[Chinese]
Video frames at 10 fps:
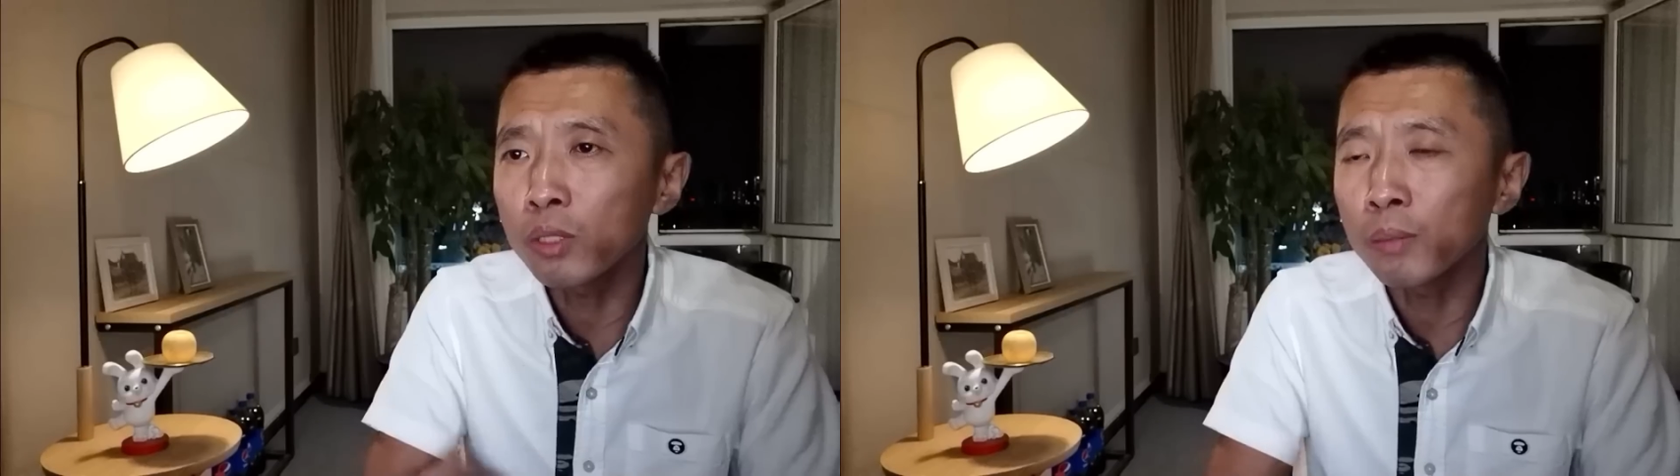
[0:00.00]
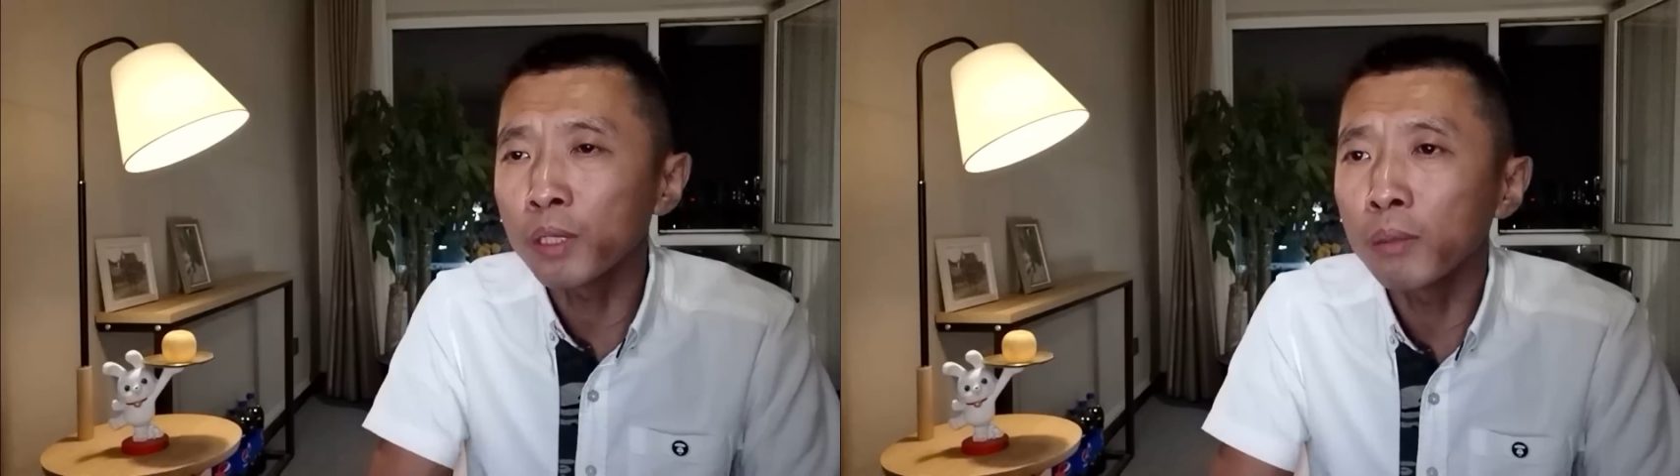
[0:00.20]

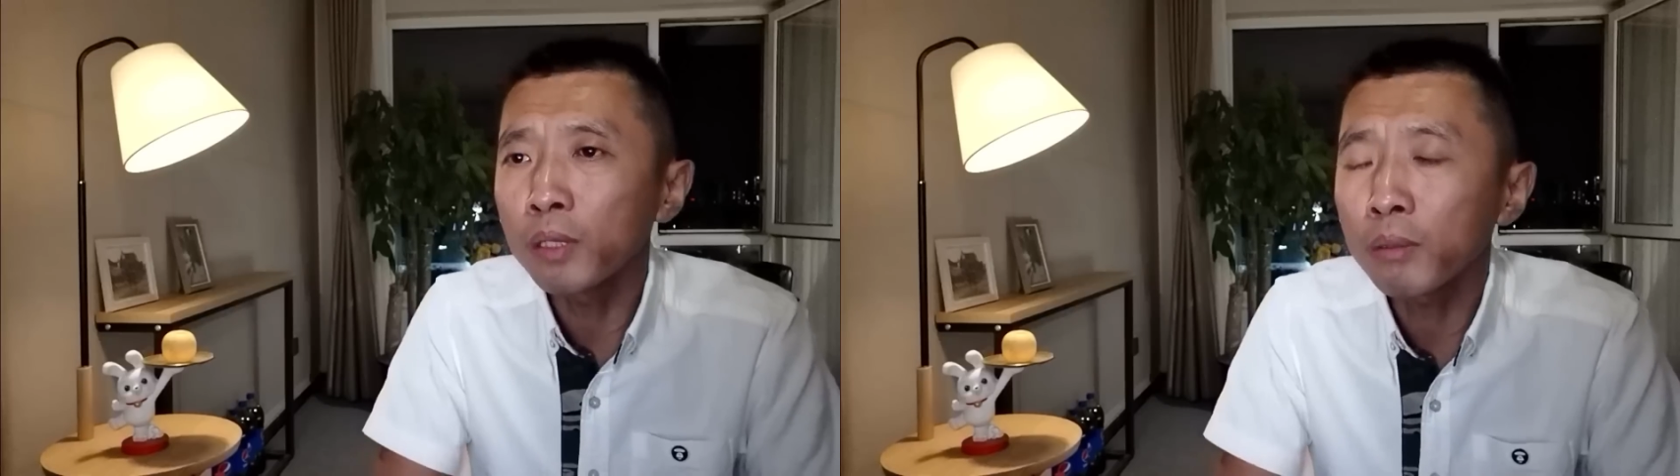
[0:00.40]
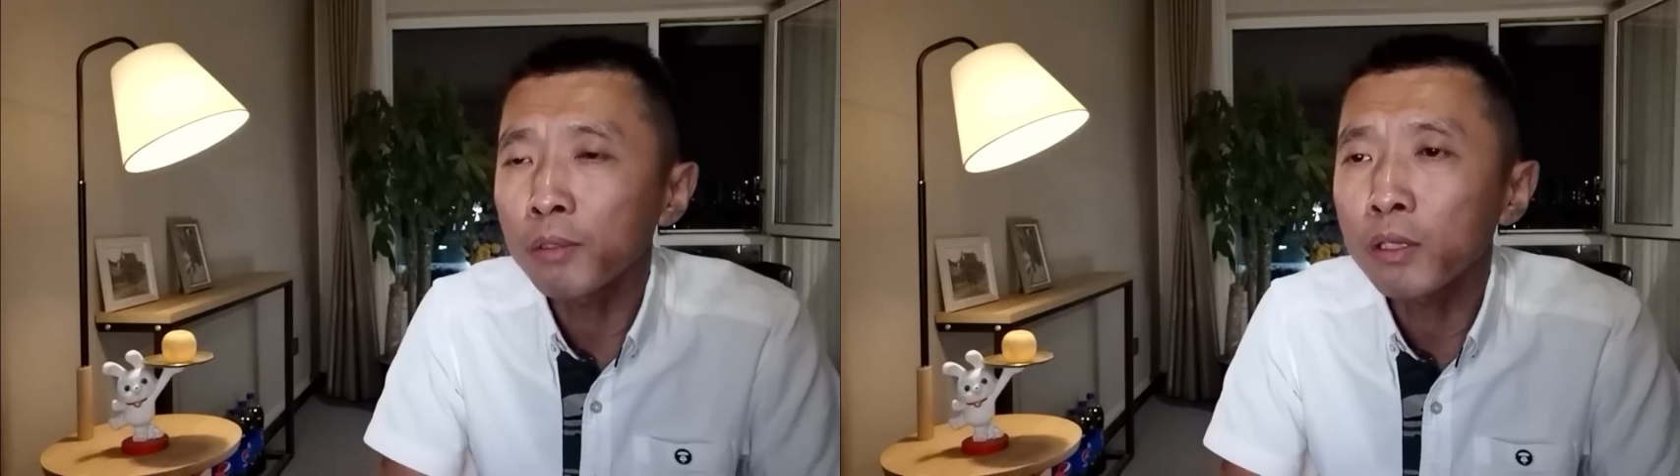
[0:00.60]
你婆婆
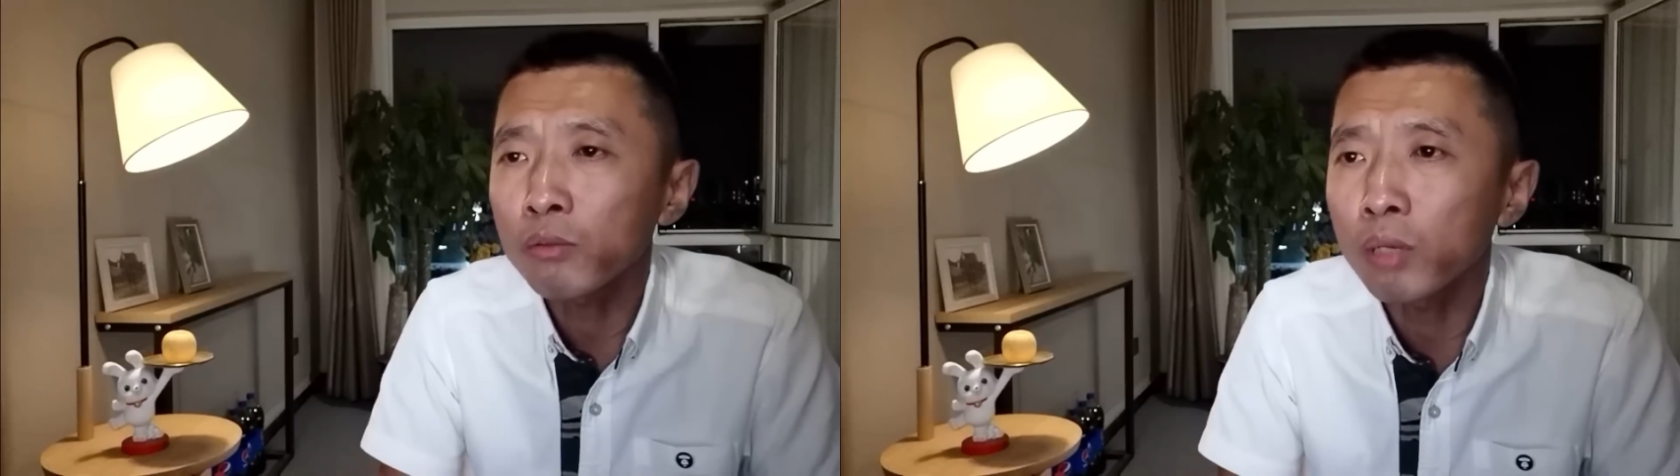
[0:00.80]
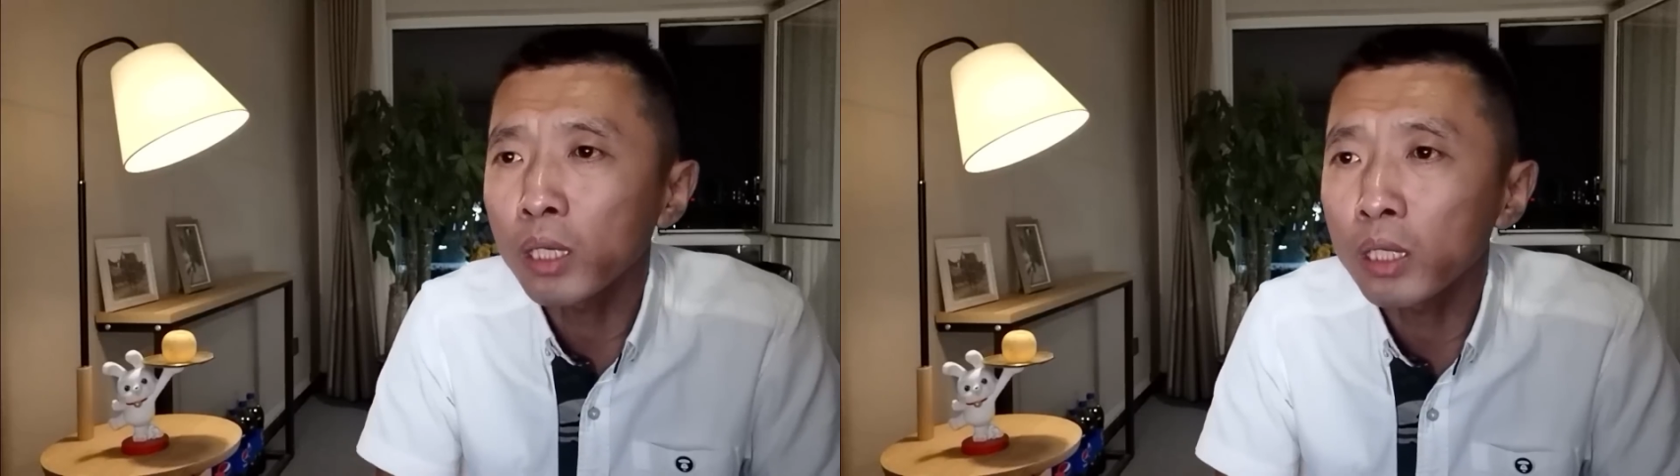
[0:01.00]
能不能
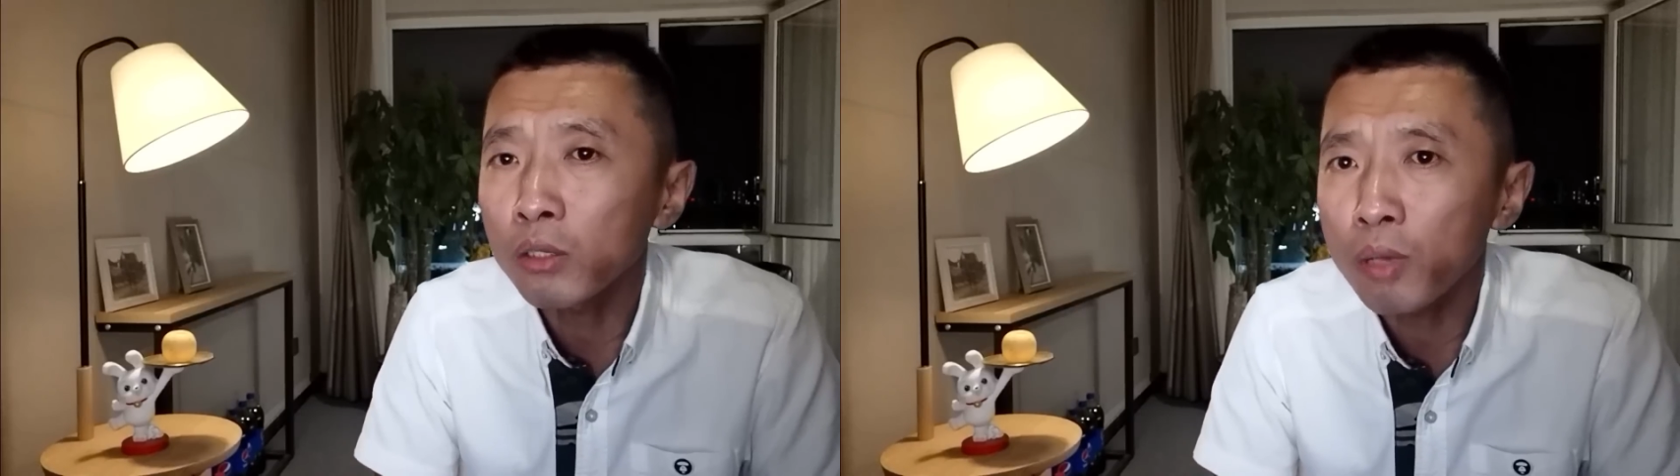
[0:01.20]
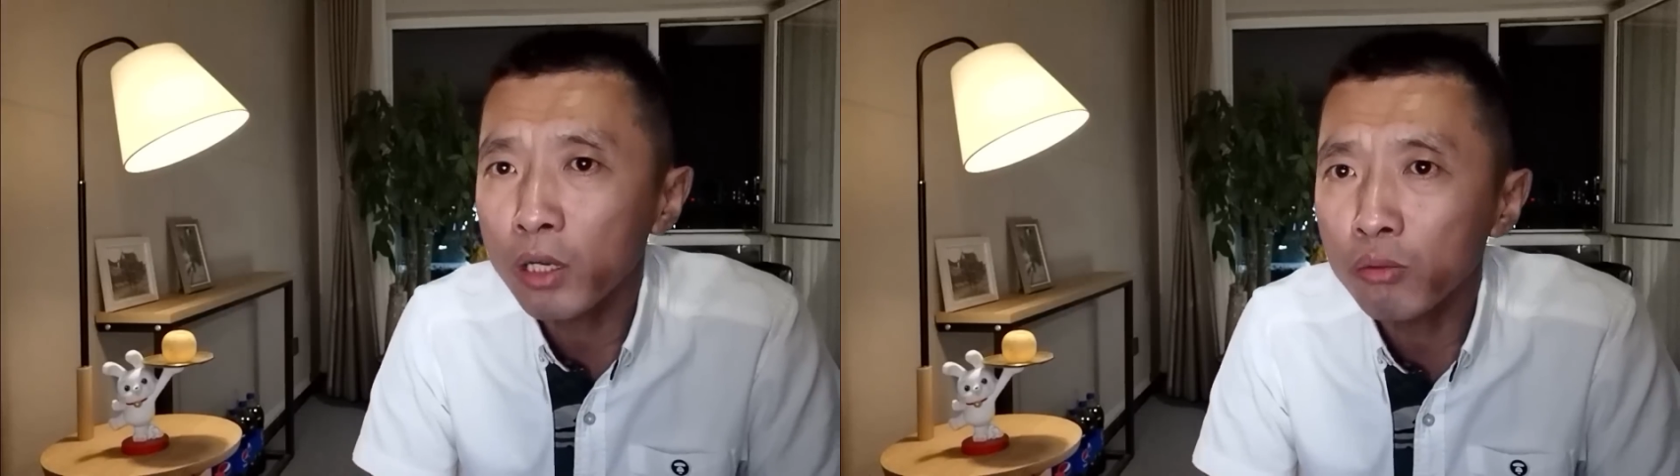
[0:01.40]
出来给
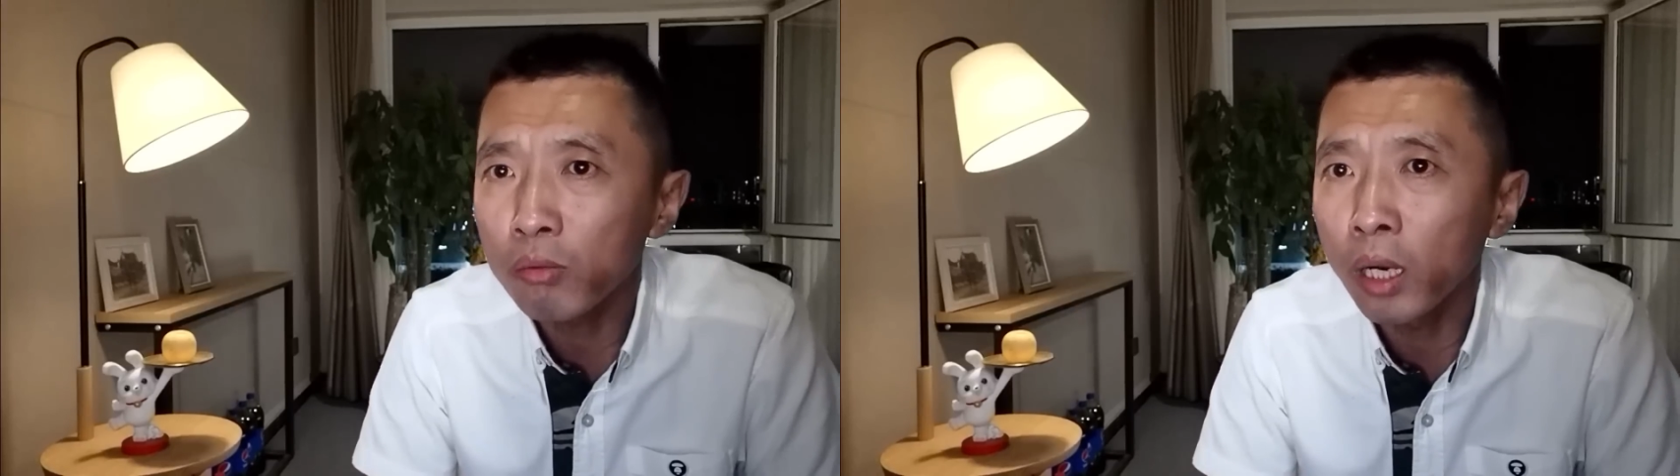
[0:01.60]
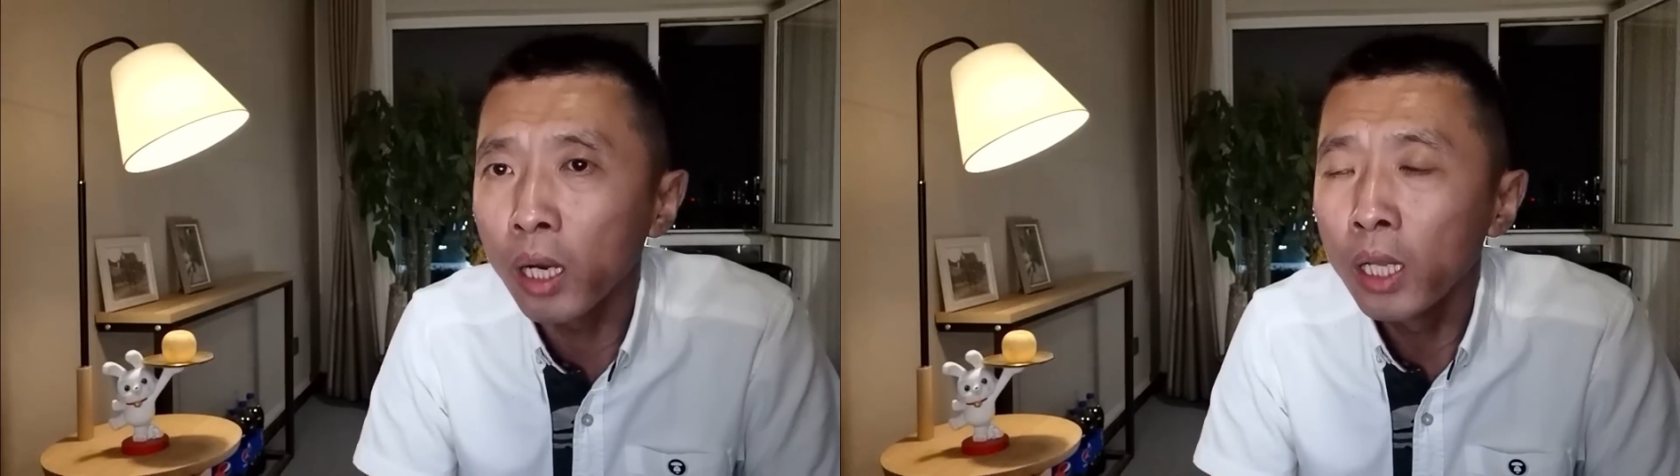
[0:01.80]
做下主啊？